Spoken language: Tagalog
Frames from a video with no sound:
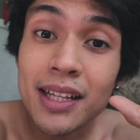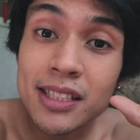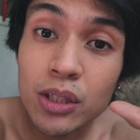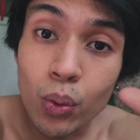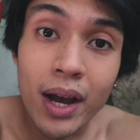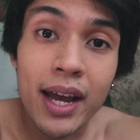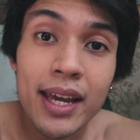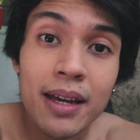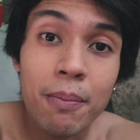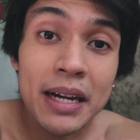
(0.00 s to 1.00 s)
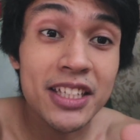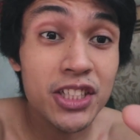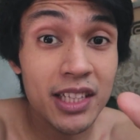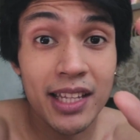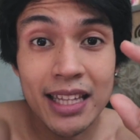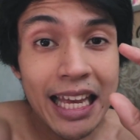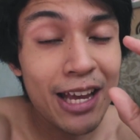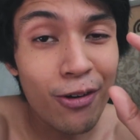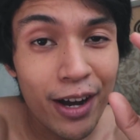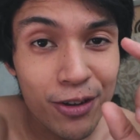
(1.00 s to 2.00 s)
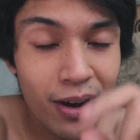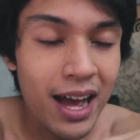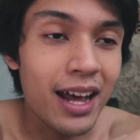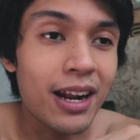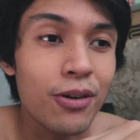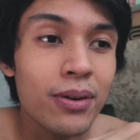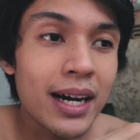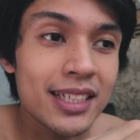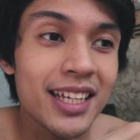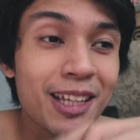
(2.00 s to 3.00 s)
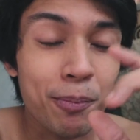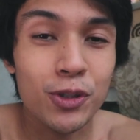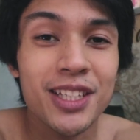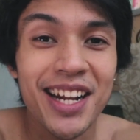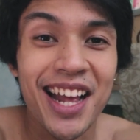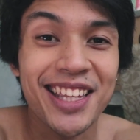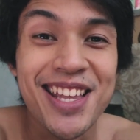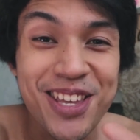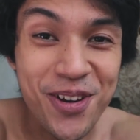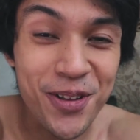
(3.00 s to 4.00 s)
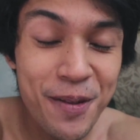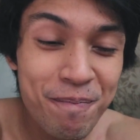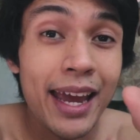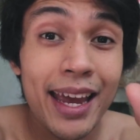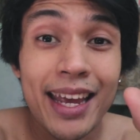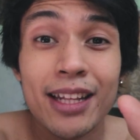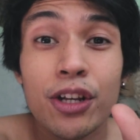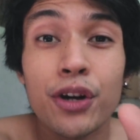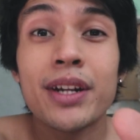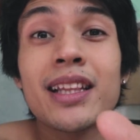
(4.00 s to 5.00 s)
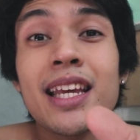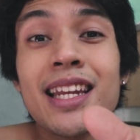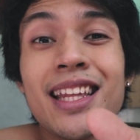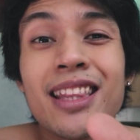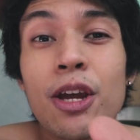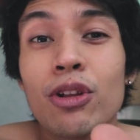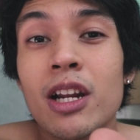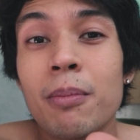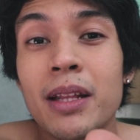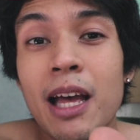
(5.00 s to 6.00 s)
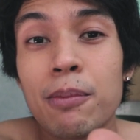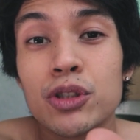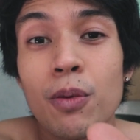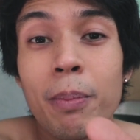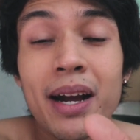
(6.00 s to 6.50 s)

that's why magti-cheat day tayo ngayong araw kasi tapos na natin yon. And currently, hinihintay ko na lang matapos yung